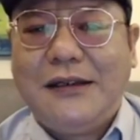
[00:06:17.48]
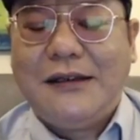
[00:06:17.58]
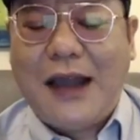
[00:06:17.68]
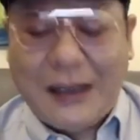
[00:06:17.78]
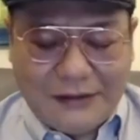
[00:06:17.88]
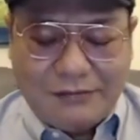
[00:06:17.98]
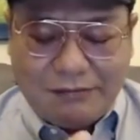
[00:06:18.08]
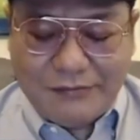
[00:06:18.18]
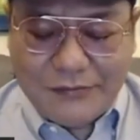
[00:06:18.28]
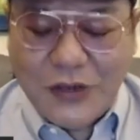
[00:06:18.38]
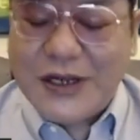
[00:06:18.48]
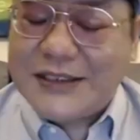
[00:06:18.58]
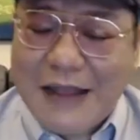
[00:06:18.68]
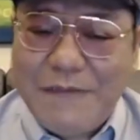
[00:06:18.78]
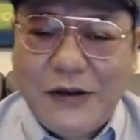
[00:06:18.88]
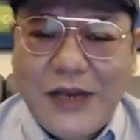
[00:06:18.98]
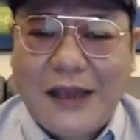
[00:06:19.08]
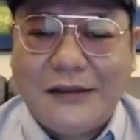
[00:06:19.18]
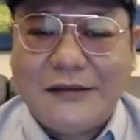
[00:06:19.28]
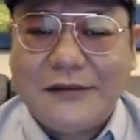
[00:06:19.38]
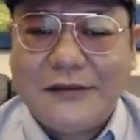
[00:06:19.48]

At yung nasabi ko na,